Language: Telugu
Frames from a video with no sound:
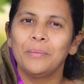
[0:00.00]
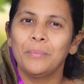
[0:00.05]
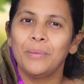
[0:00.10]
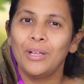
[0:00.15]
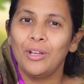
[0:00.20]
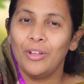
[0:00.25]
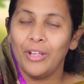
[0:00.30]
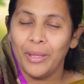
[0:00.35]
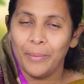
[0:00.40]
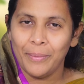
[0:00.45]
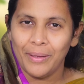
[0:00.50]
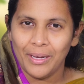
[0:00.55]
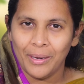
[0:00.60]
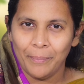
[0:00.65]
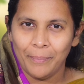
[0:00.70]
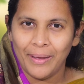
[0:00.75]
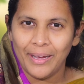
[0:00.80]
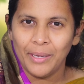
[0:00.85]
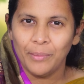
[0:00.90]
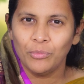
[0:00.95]
మీలో ఏమైనా
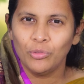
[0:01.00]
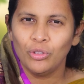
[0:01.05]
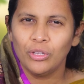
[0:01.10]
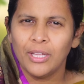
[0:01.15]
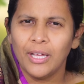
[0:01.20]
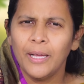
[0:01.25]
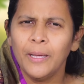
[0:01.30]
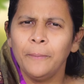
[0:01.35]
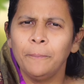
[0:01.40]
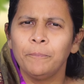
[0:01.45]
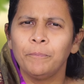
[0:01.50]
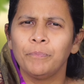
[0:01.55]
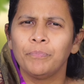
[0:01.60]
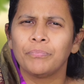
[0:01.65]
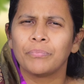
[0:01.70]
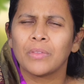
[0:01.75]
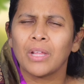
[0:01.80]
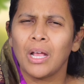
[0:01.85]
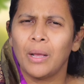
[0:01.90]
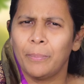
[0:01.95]
భయం ఉందా
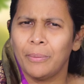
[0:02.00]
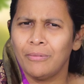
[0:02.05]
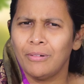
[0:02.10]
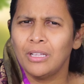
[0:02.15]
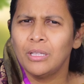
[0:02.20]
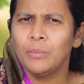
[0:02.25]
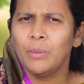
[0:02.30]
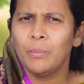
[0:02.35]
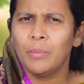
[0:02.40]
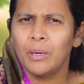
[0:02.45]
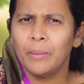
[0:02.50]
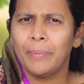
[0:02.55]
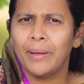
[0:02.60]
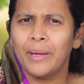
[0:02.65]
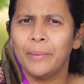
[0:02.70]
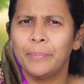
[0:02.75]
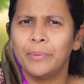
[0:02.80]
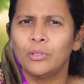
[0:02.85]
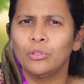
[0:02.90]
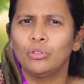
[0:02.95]
అపవాది మిమ్మల్ని
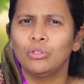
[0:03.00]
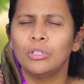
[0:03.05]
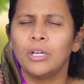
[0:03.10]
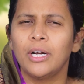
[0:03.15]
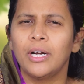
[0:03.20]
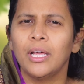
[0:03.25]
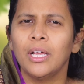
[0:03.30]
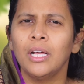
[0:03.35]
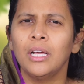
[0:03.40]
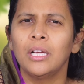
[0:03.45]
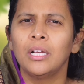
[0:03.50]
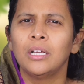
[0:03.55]
భయపెడుతున్నాడా